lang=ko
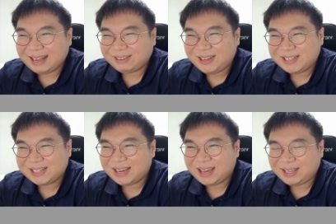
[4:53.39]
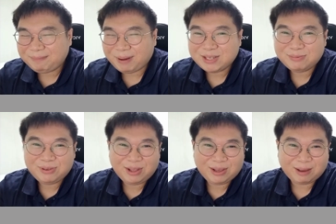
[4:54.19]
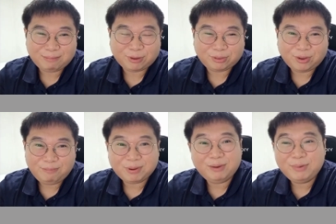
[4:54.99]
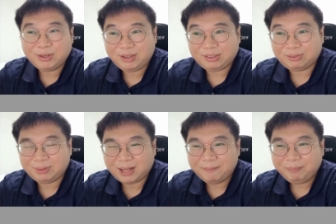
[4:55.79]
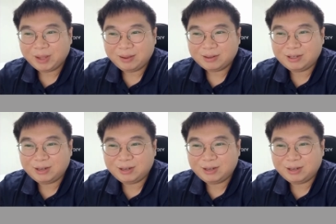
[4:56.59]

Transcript: 그래서 이제 이 박씨 부인에게 붙었던 별명이 있습니다.